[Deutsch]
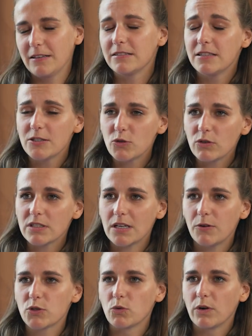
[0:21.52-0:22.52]
Siehst du das
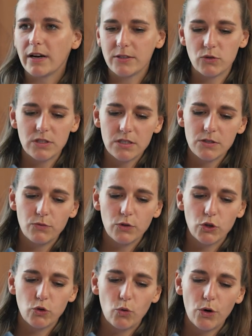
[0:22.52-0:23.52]
auch so? Also ist es für
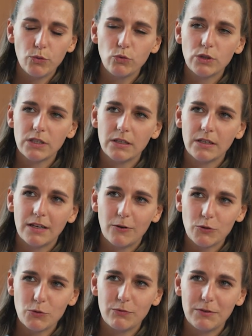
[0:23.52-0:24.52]
einen Torhüter
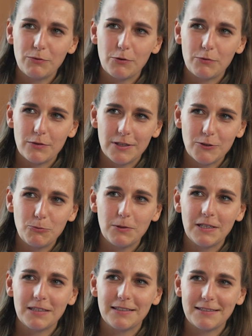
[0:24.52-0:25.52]
genauso wie für
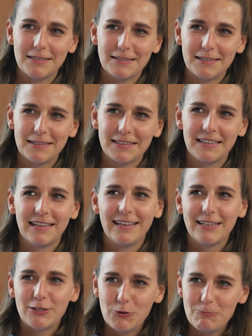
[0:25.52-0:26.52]
Feldspieler, dass sie sagen,
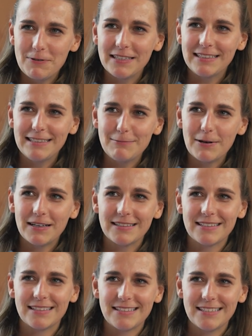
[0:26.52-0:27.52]
spiel lieber,
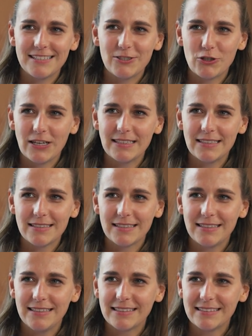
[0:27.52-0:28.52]
als dass ich ständig
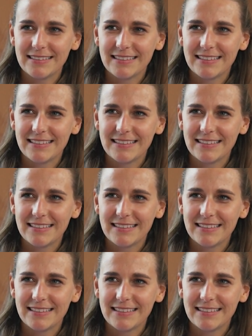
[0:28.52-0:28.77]
trainiere?